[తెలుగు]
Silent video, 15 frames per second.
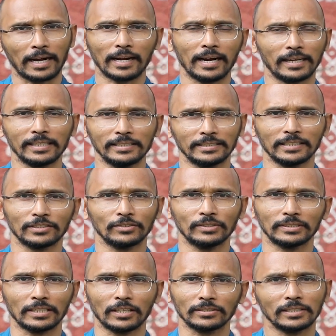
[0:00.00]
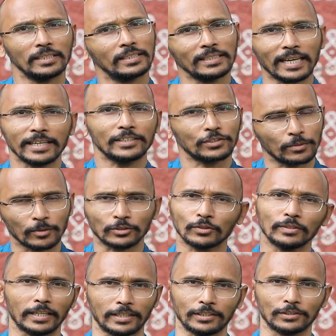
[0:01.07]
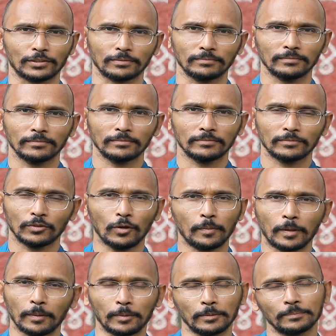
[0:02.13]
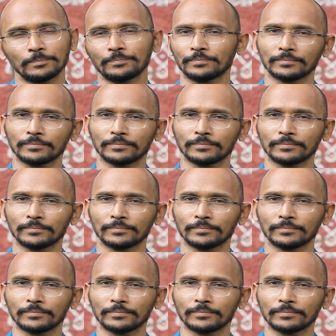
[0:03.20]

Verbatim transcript: బాగా ఆకలేసేస్తుంది తాగుతారంటే తాగేయచ్చు మొత్తం తాగేయచ్చు నో ప్రాబ్లం